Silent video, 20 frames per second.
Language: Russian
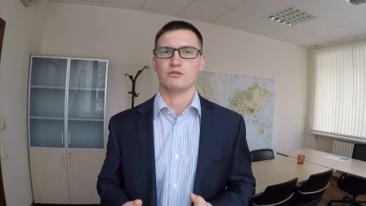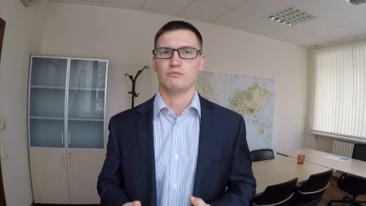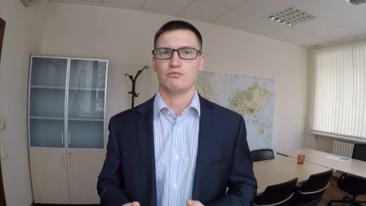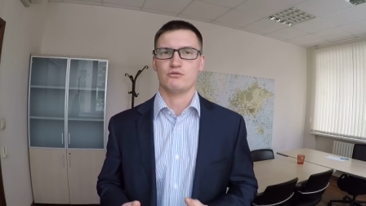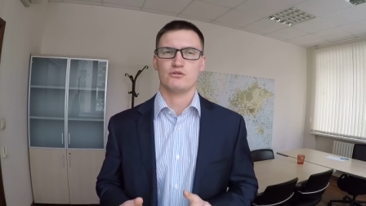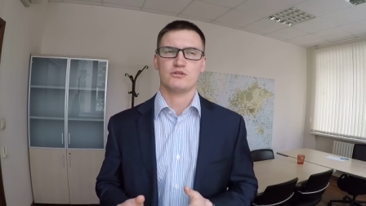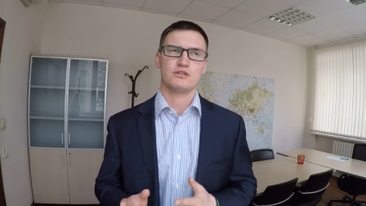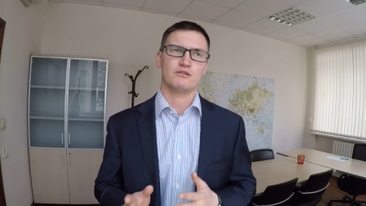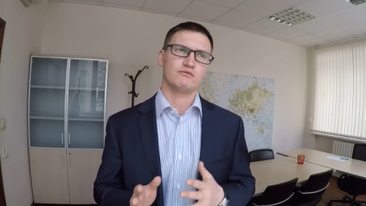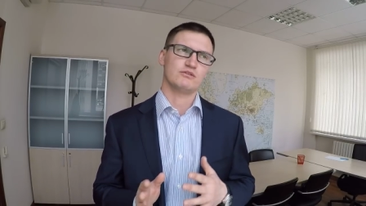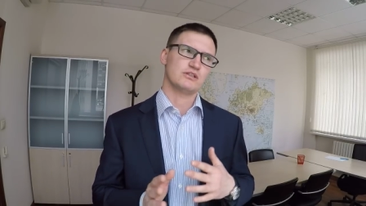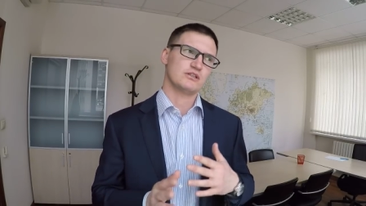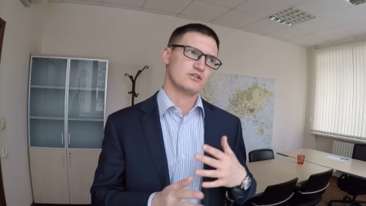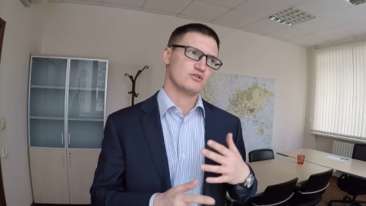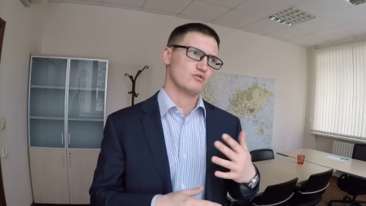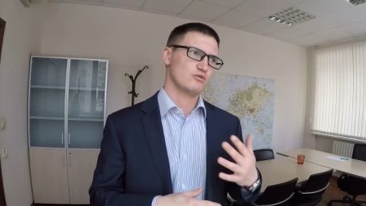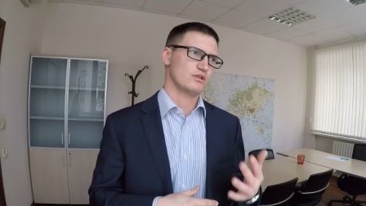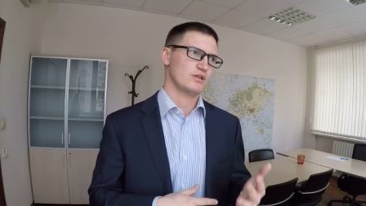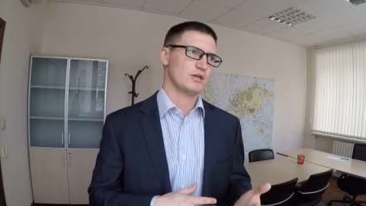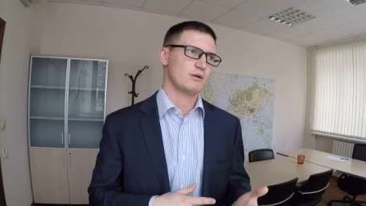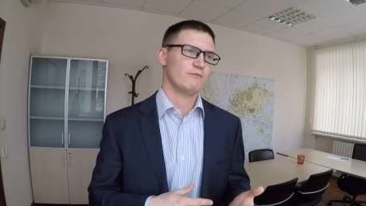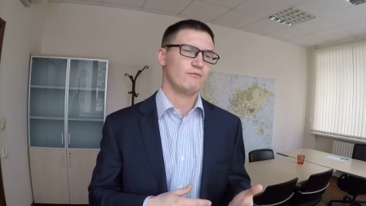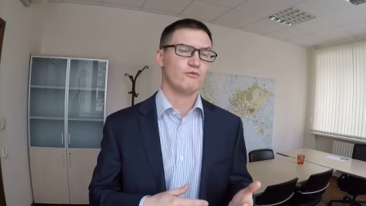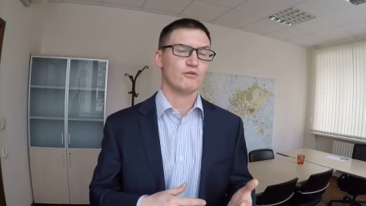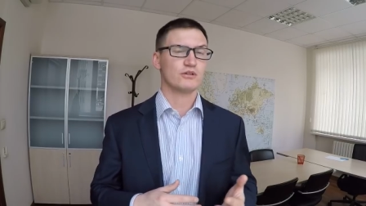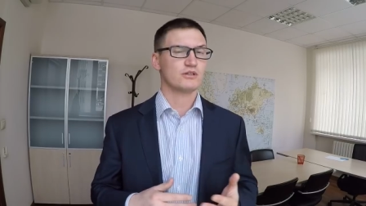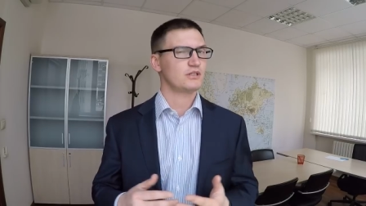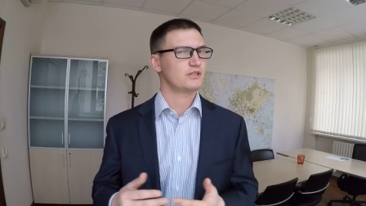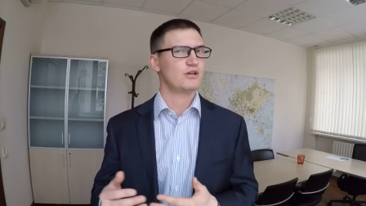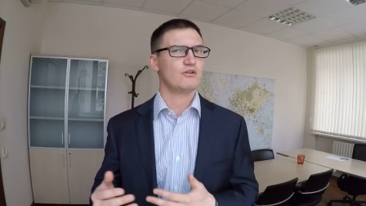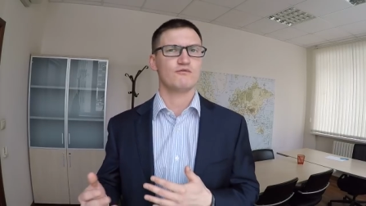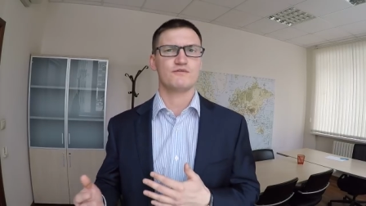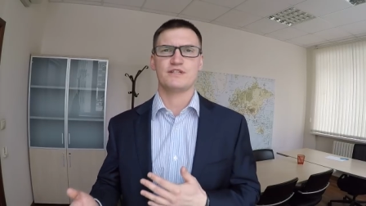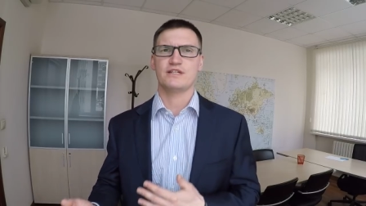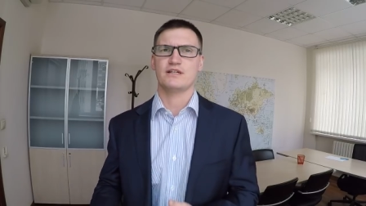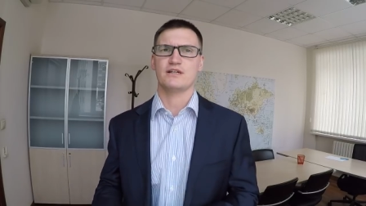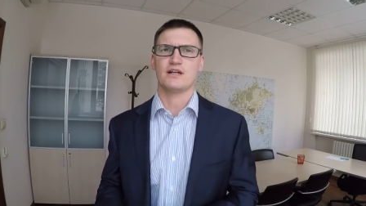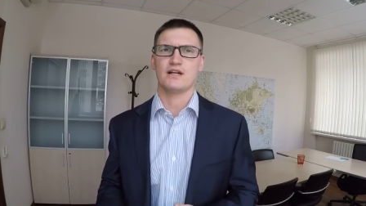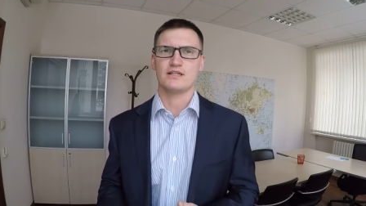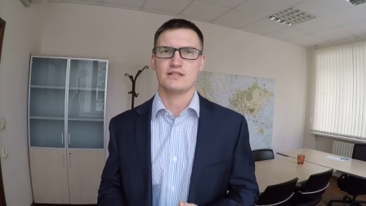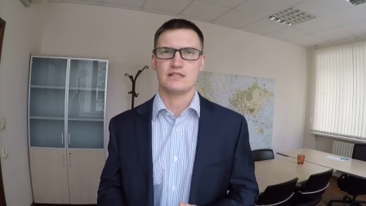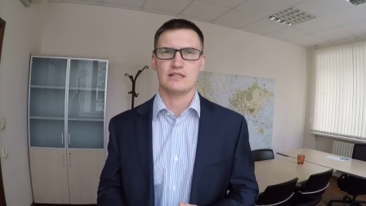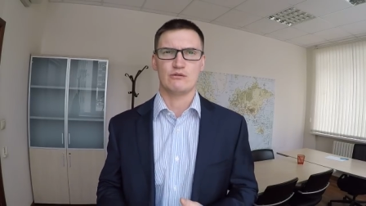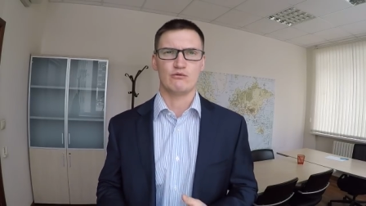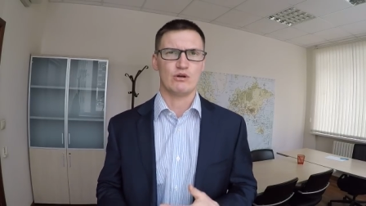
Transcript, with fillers: Просто вот эта зона комфорта, она у всех разная.